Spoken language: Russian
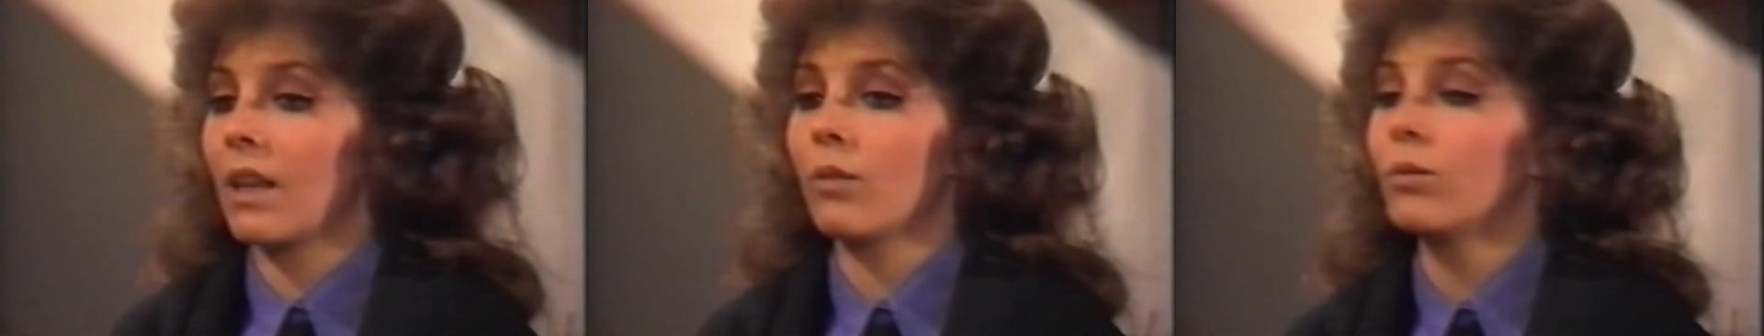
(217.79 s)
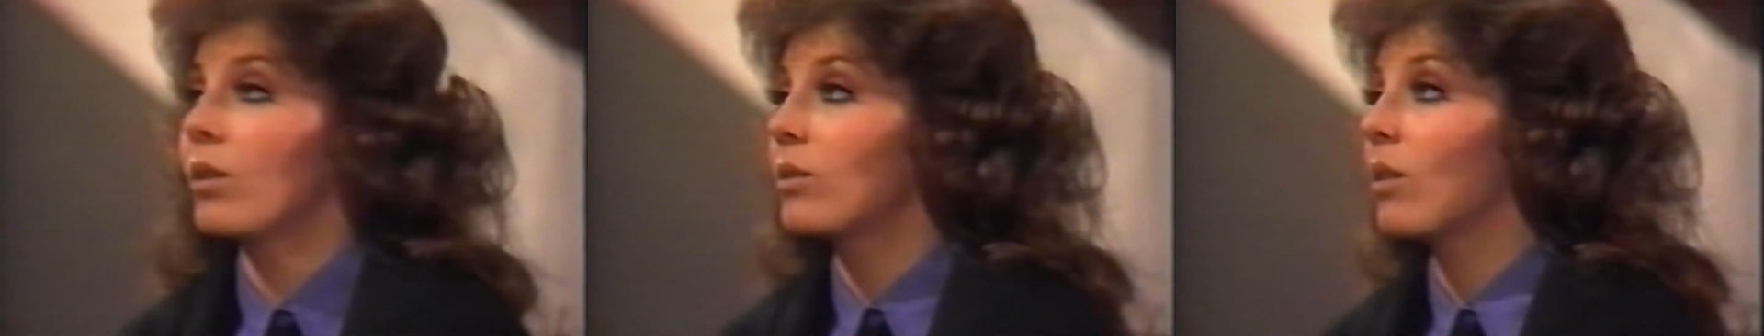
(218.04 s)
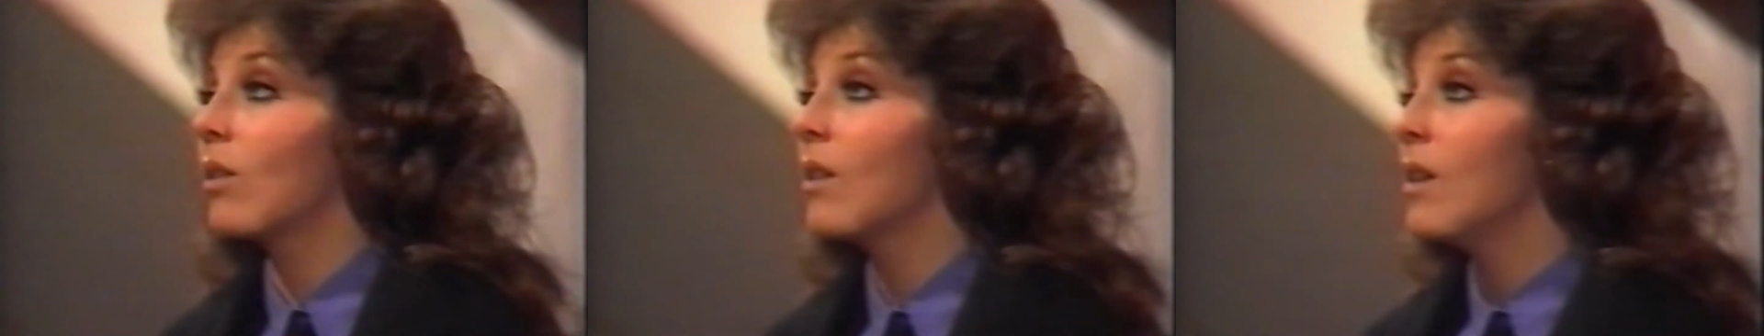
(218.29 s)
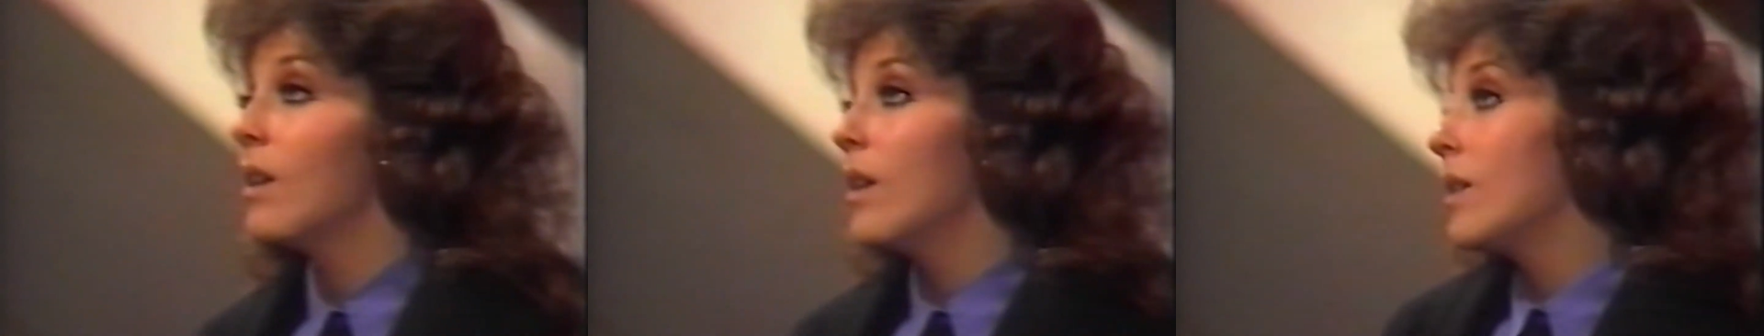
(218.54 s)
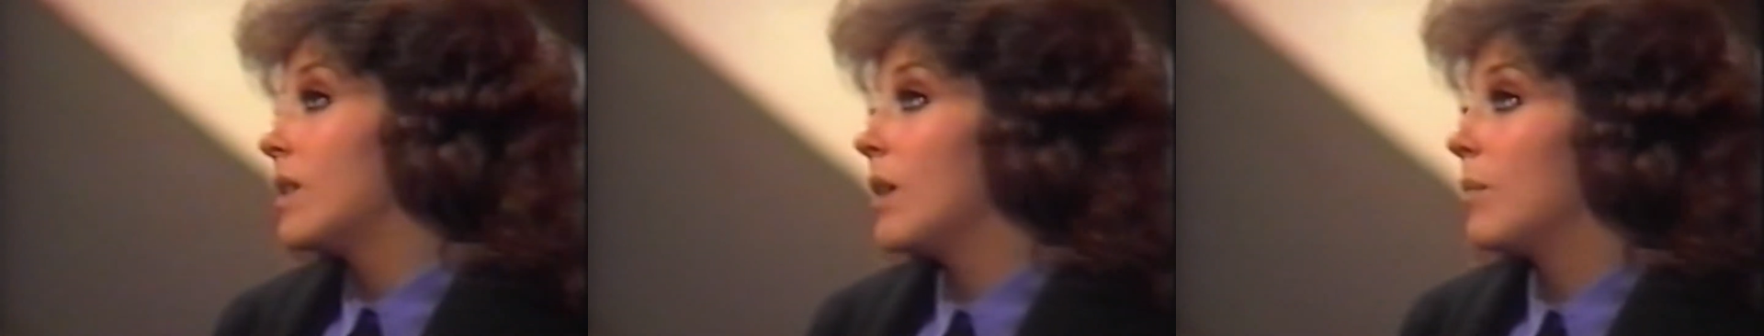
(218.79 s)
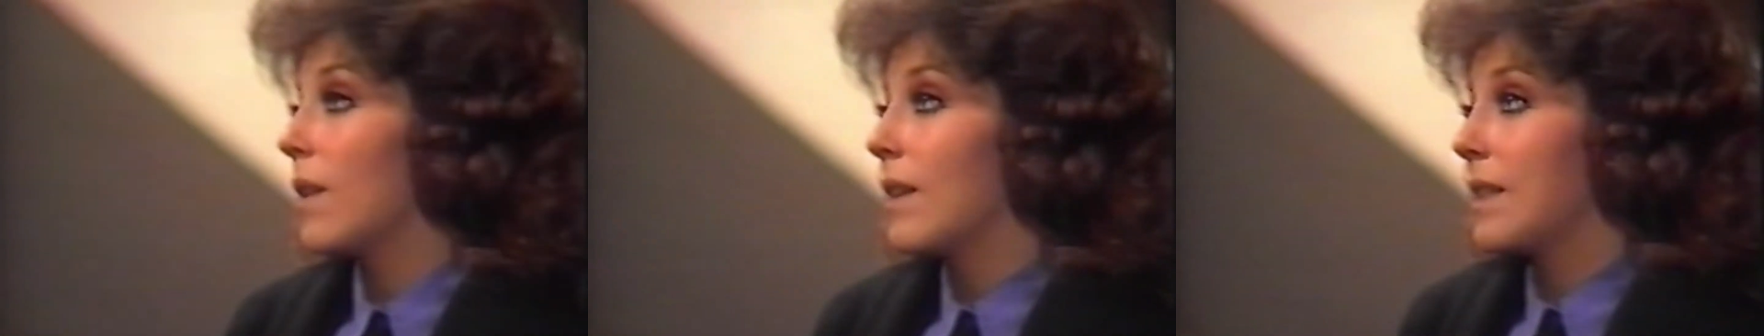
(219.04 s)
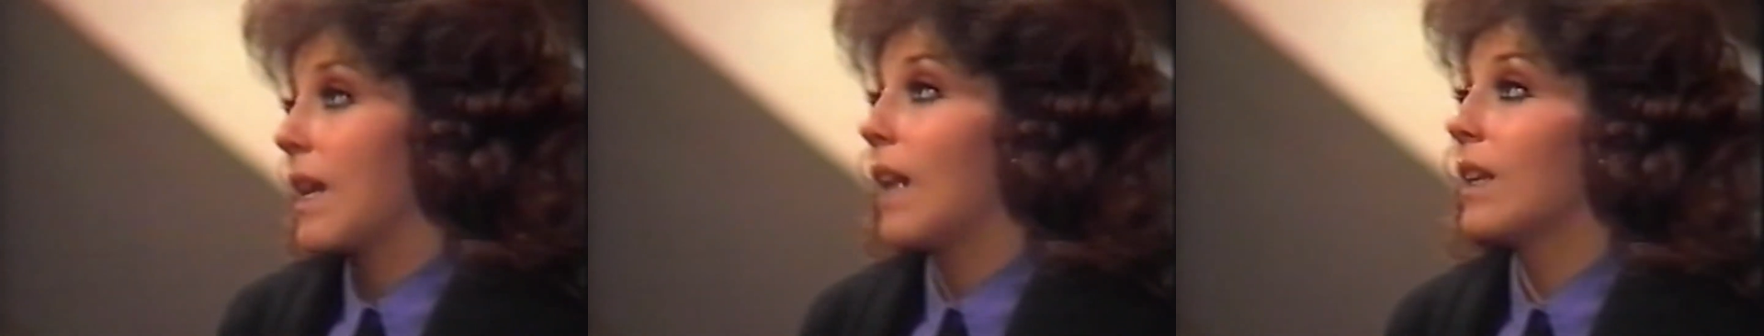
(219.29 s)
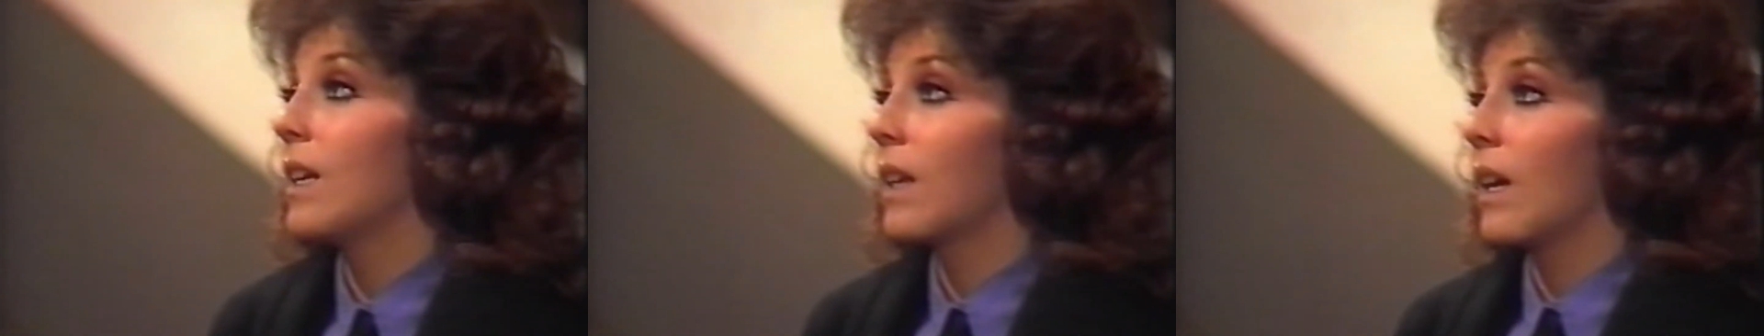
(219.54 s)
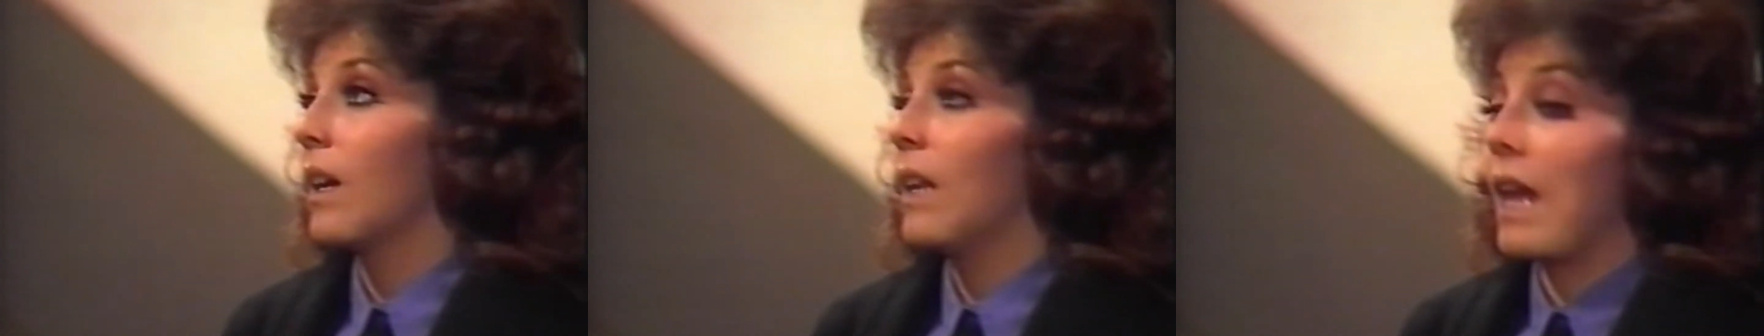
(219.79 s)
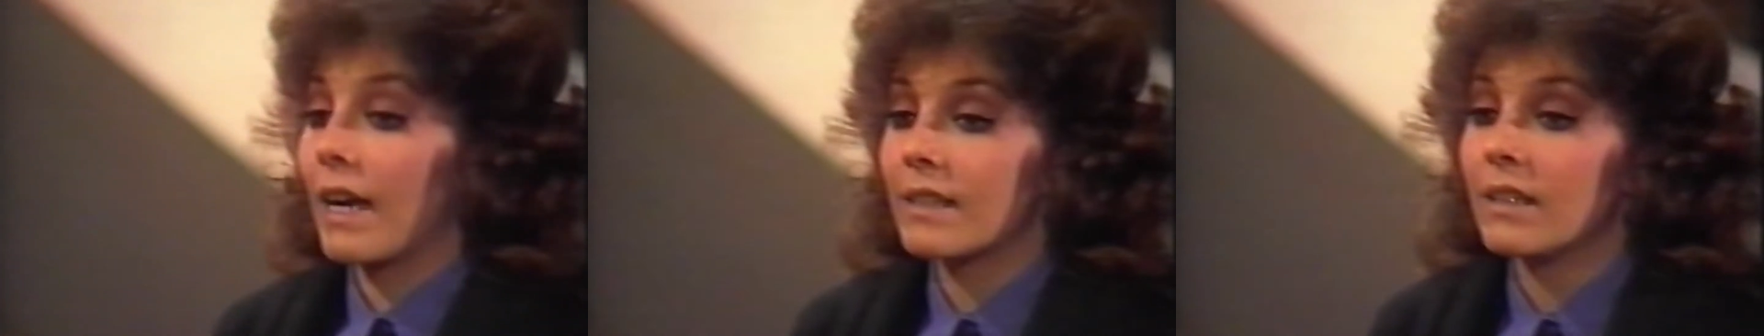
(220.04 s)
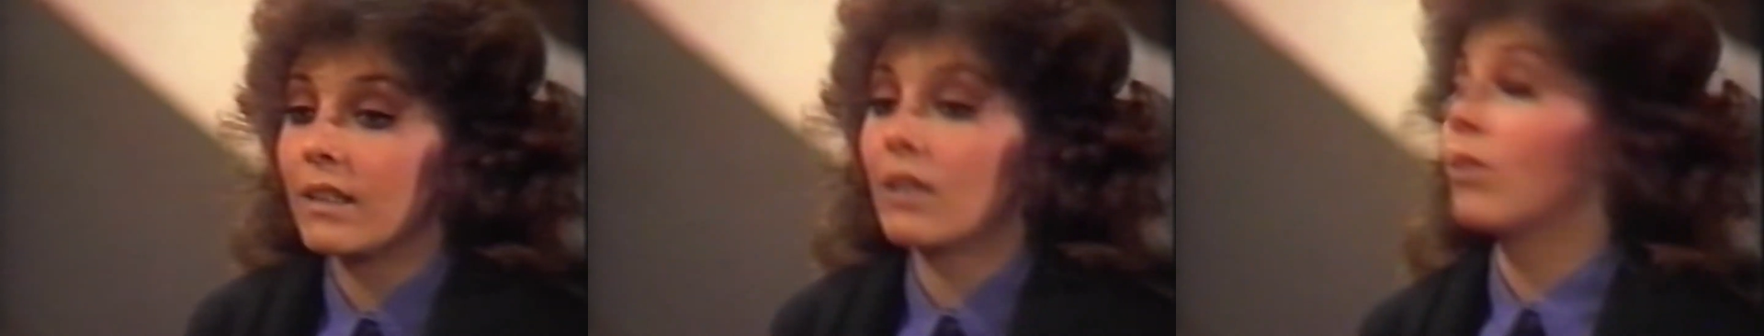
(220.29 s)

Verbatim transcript: В 11 лет меня первый раз положили в больницу, такую